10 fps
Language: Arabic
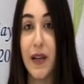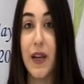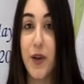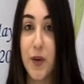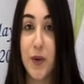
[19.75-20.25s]

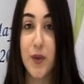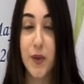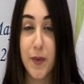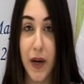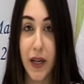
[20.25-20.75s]
لأنه
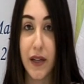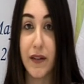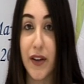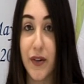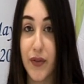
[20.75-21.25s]
موجود معنا
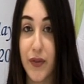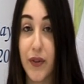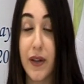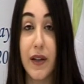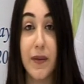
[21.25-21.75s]
ضيف